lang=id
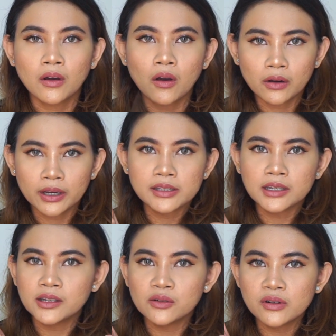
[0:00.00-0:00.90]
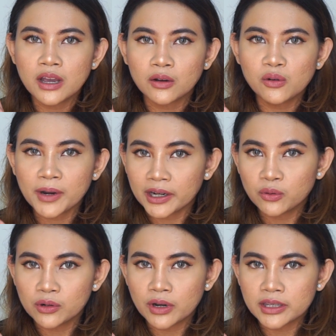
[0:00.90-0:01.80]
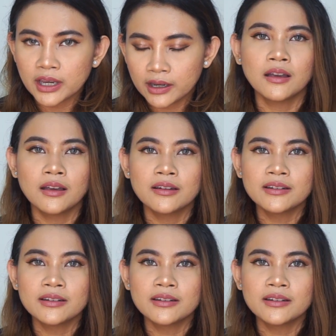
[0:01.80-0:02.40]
Oke, jadi ini udah aku pakai dua-duanya.